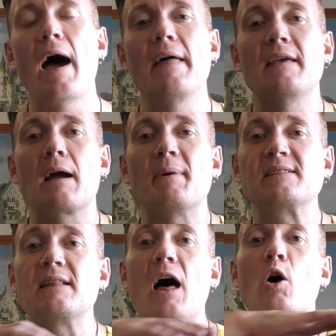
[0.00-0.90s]
a
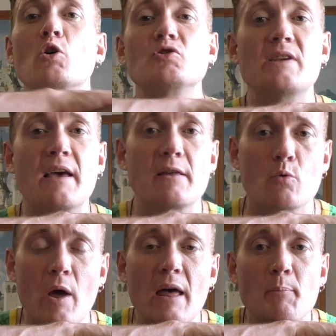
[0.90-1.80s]
discapacitados con sillas de
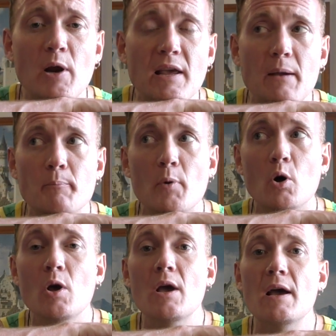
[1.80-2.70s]
ruedas, por
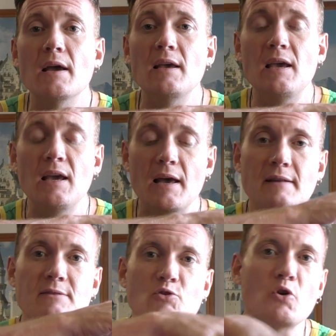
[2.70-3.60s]
ejemplo, y
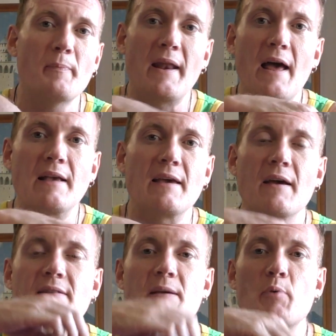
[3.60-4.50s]
eh, son veredas
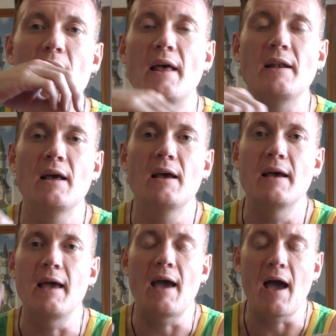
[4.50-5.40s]
que se pueden
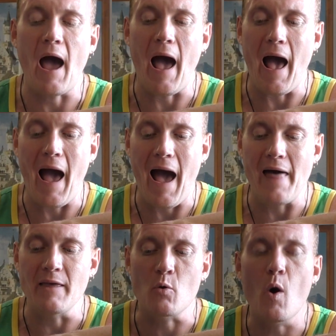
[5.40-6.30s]

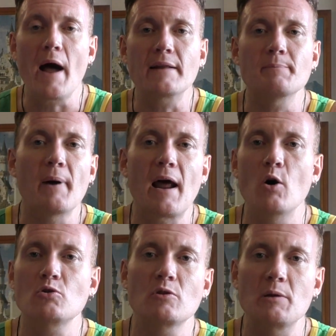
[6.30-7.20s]
adecuar para
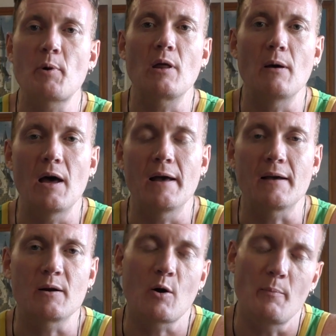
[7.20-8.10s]
otros tipos de eh,
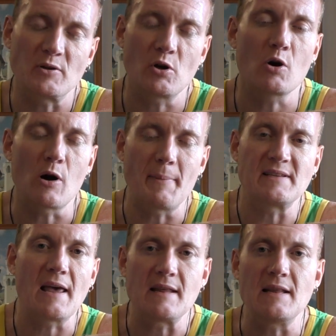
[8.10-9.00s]
con personas con
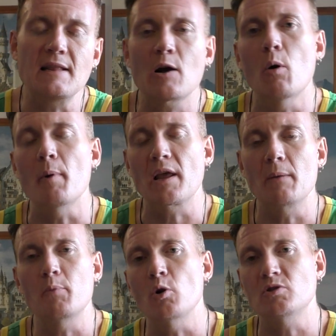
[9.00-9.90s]
capacidades distintas, como por
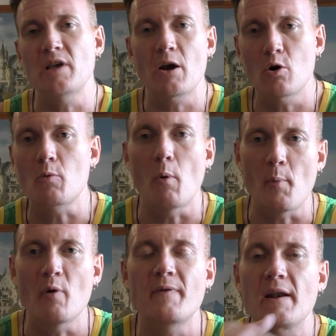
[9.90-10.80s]
ejemplo los ciegos, como
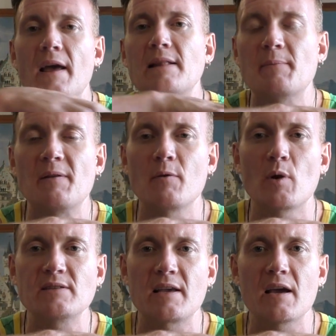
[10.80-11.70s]
podemos ver esta
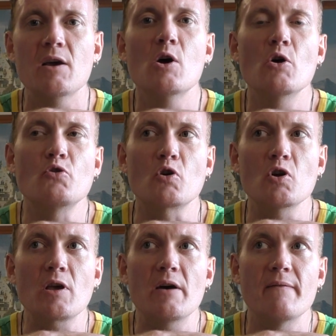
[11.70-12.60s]
minifigura. Así que yo
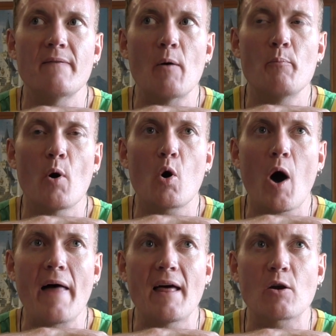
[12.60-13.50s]
creo que va un
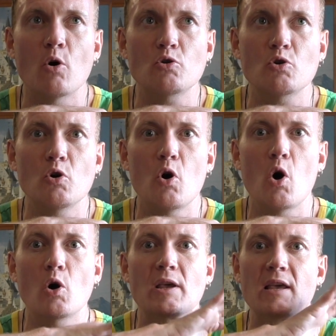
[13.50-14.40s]
poco a dar
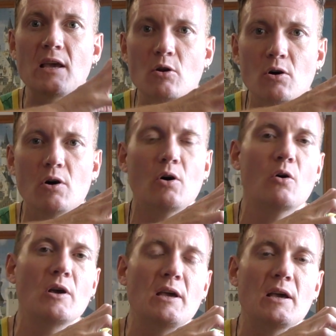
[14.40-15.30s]
otro giro
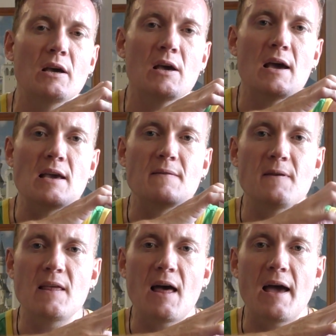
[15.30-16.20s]
y,
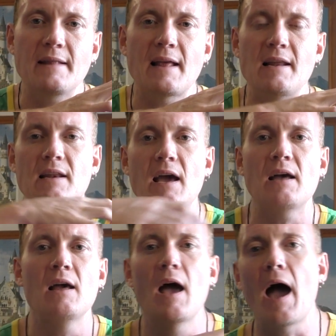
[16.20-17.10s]
vida esta
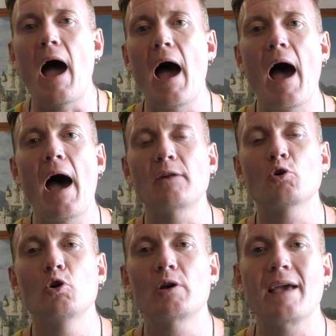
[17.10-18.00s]
línea a,
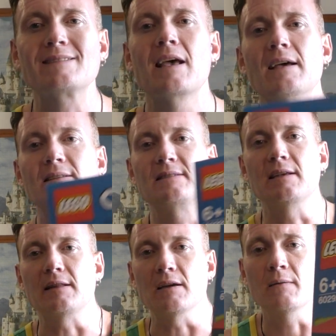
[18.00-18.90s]
todo lo que es
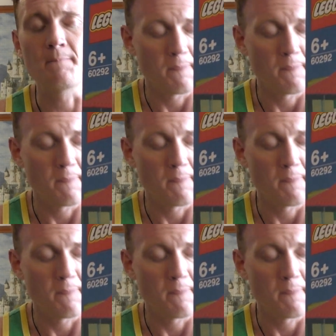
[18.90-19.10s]
City.